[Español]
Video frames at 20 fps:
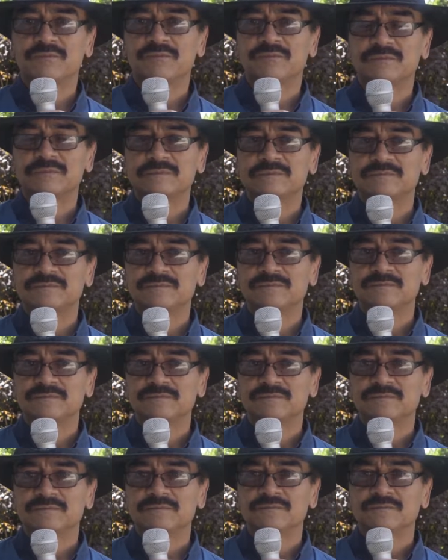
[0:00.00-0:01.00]
como aquí,
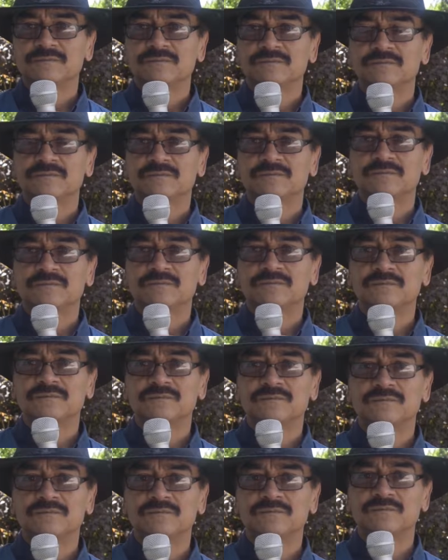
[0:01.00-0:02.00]
de, padres y de
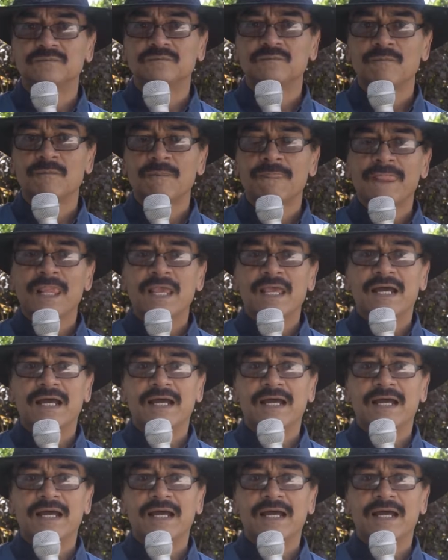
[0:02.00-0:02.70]
niños?